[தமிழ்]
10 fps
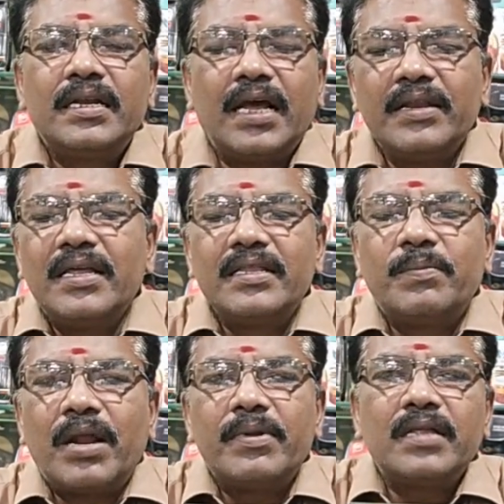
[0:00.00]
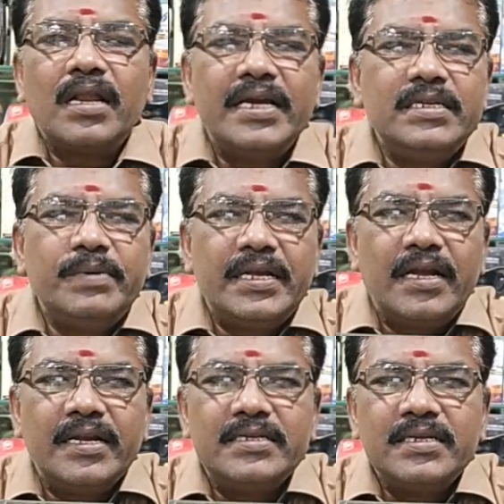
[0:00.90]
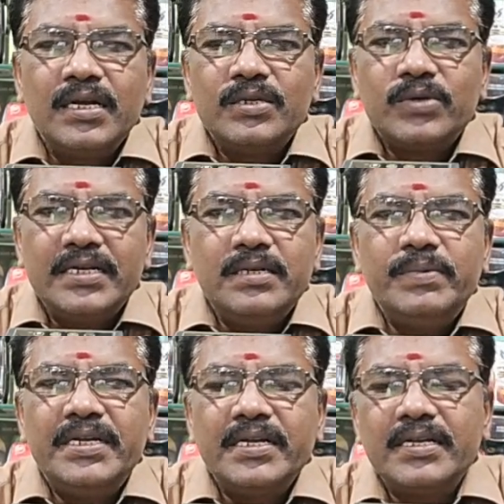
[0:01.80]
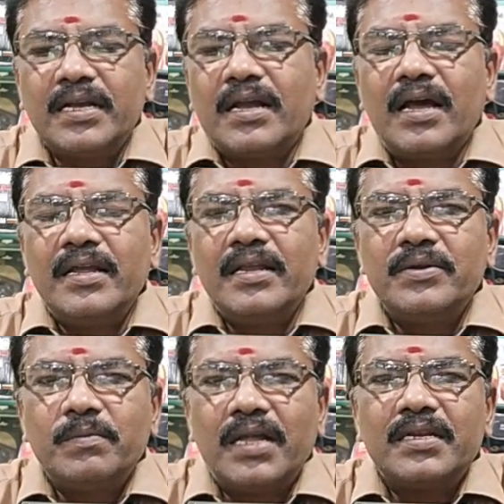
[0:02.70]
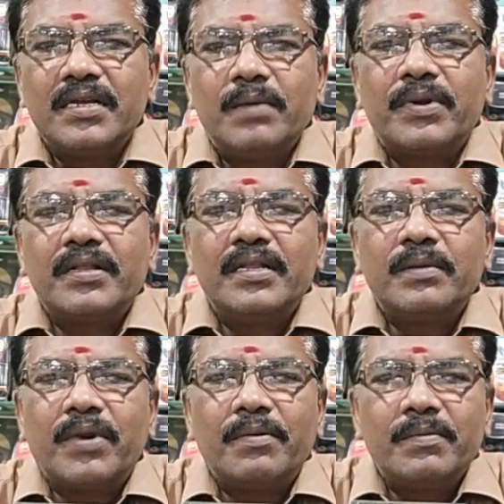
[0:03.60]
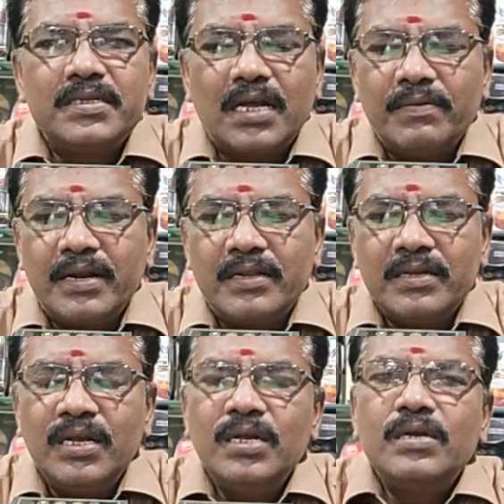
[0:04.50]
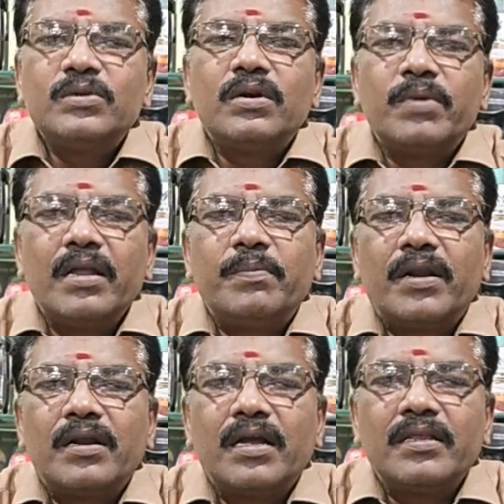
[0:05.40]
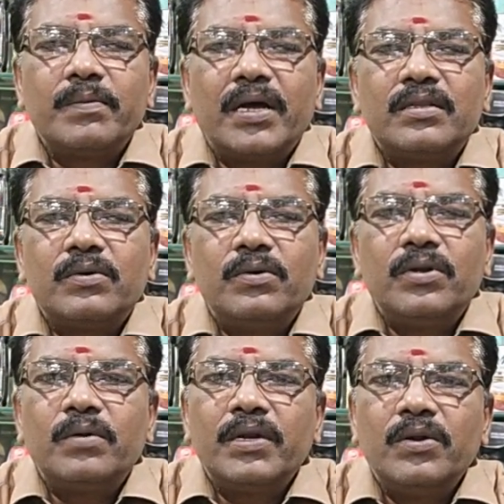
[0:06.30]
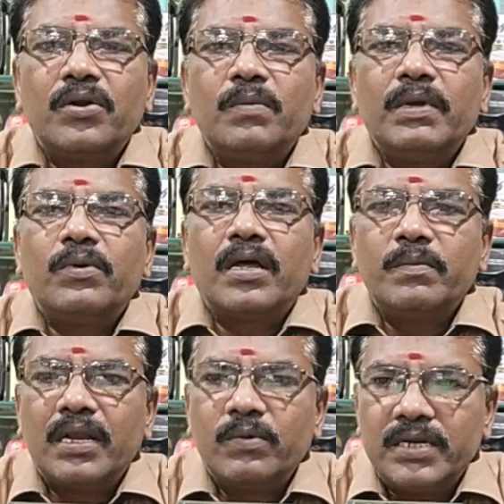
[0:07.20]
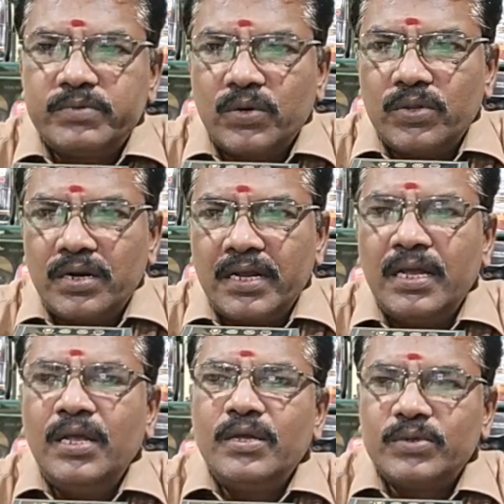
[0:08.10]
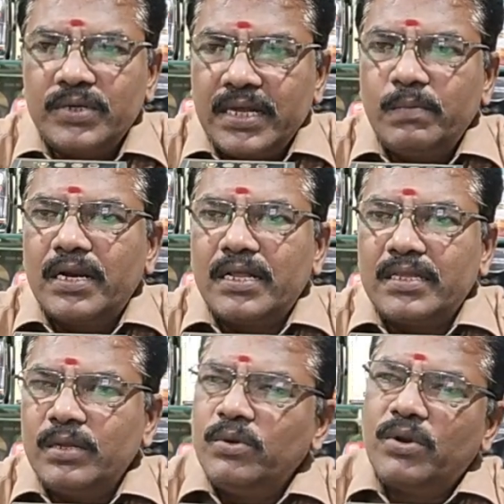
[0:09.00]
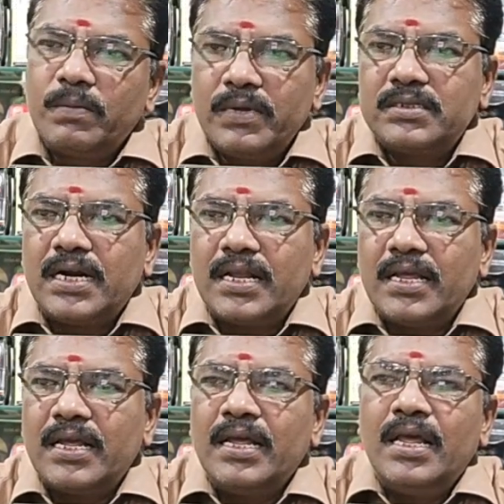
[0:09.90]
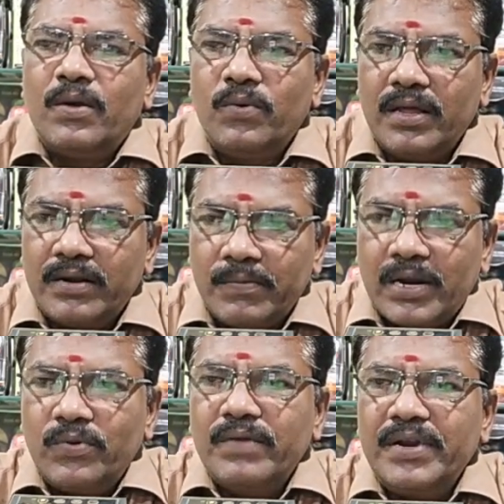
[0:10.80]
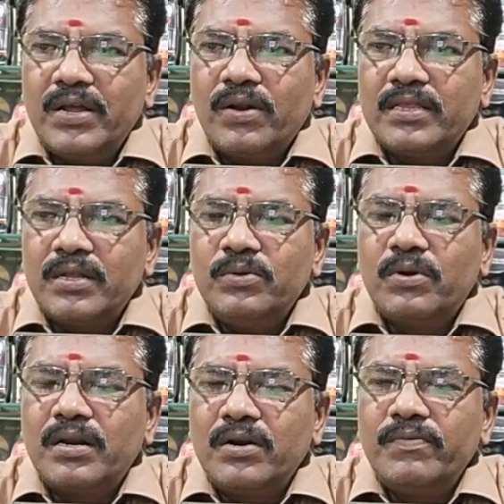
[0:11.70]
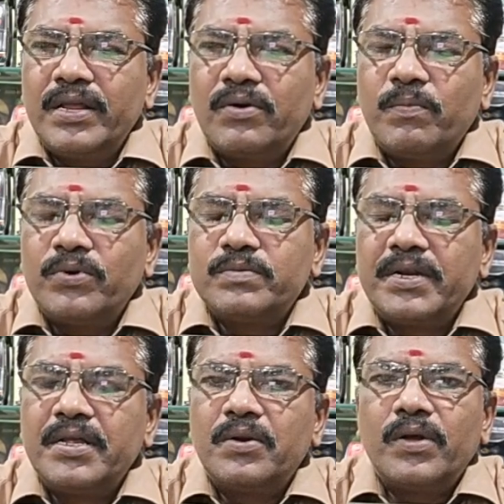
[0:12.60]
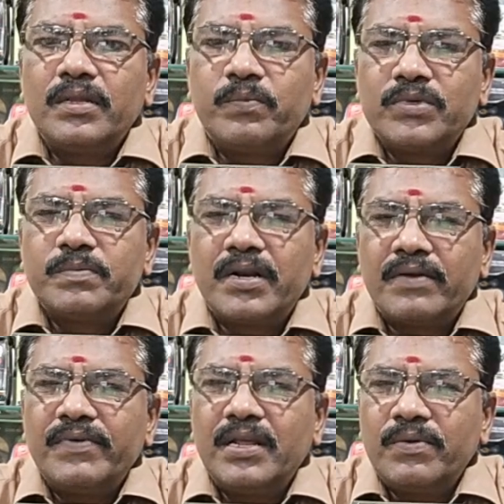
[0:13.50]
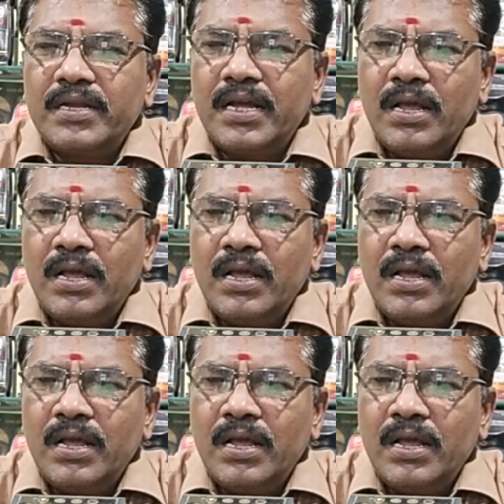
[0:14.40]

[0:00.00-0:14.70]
நான் அதில் இருந்த ப்ராப்ளம்னால ஐஜிபிடி காலி ஆயிடுச்சு ஸோ ஐஜிபிடியும் இந்த காயிலையும் மாற்றினதுக்கு அப்புறம் தான் இந்த ப்ராப்ளம் வந்து சால்வ் ஆயிருக்குது ஸோ நண்பர்களே பாருங்க இதை பார்த்து கொண்டு இருக்கும் எல்லோருக்குமே ஒரு அருமையான ஒரு டிப்ஸ் கொடுத்துருக்கேன் ஸோ இதே மாதிரி தான் தினந்தோறும் நம்ம சேனலில் உள்ள நம்ம வரக்கூடிய வீடியோக்கில் தினந்தோறும் ரெண்டு வீடியோக்கள் போஸ்ட் பண்ணிட்டே இருக்கும் அந்த போஸ்ட் பண்ணுற வீடியோ